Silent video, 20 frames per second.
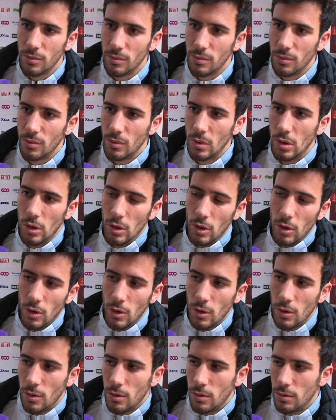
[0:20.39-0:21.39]

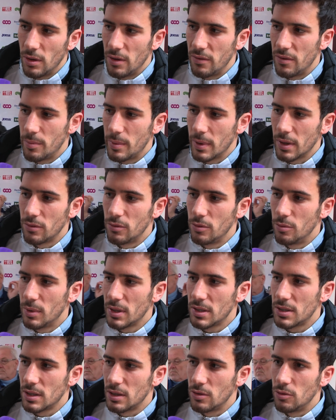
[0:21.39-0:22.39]
On, avait perdu le
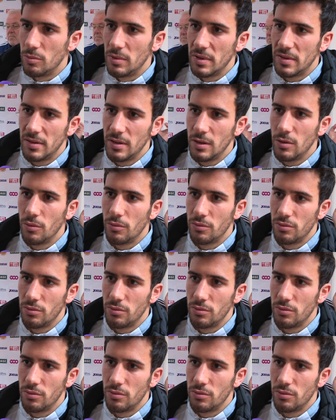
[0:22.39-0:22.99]
match à domicile.